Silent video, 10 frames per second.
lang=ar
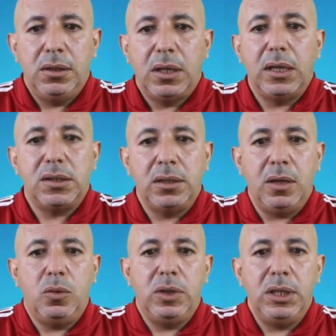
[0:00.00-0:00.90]
خاصنا
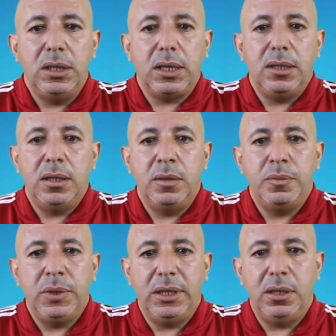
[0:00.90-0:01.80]
اولا القيام
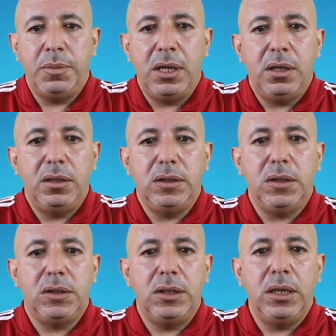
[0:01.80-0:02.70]
بالاحماء
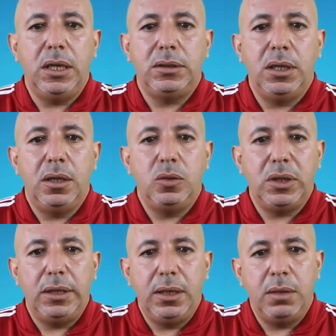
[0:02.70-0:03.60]
لتحسين الاداء
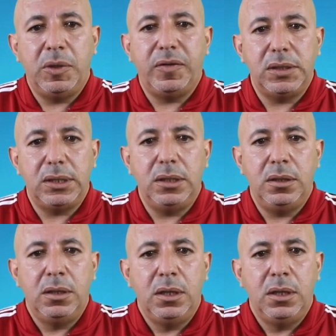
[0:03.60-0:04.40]
وتليين المفاصل